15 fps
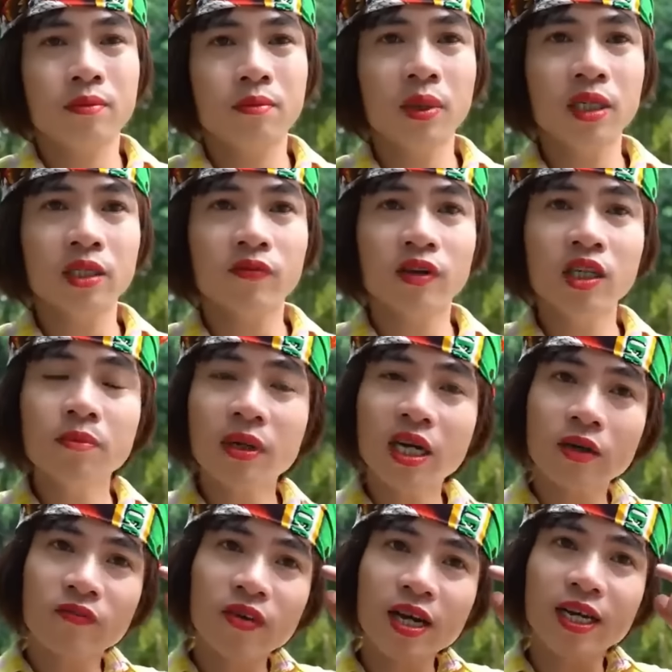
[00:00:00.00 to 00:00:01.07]
Mình với
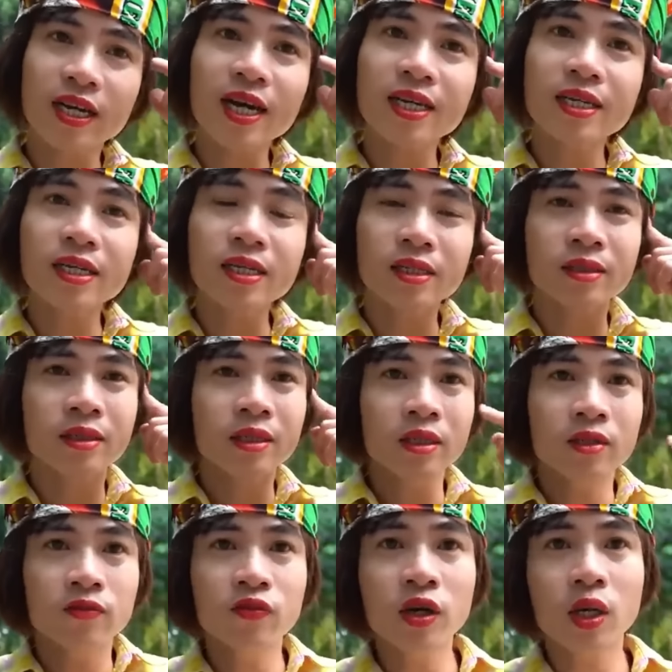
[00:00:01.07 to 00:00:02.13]
mẹ về ngay đi
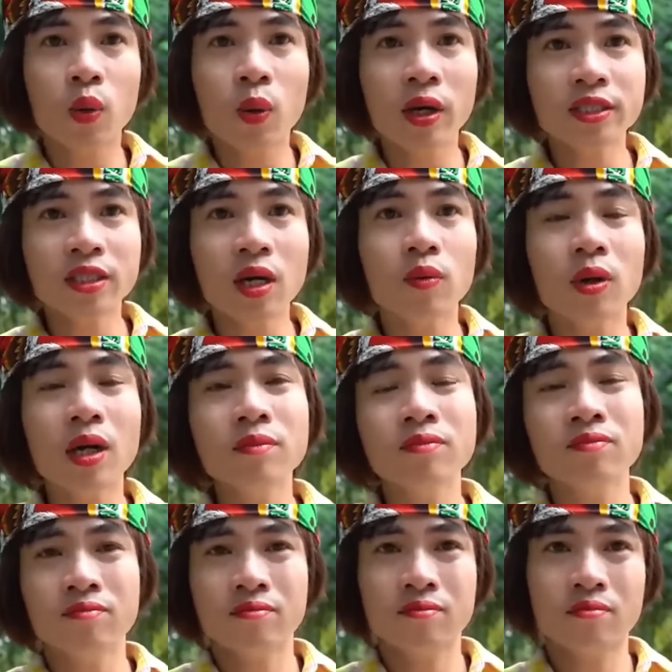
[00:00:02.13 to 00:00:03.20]
Việc quan trọng lắm
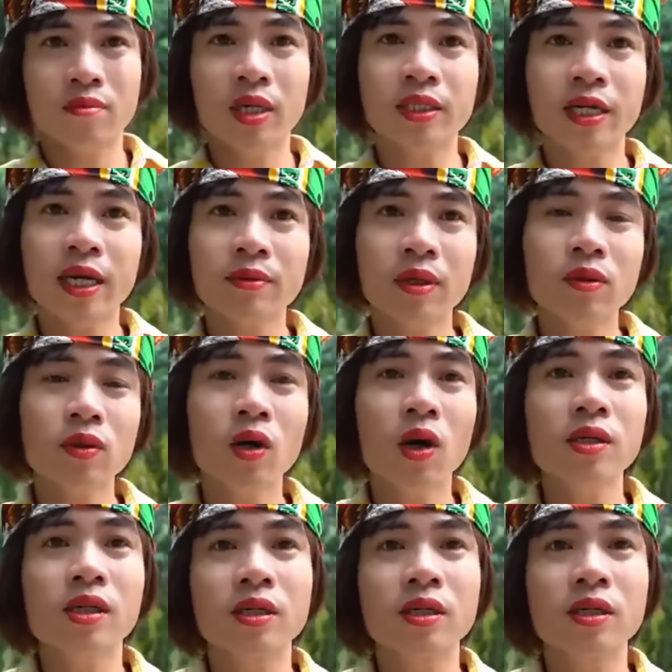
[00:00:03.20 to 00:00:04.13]
Mình em không lo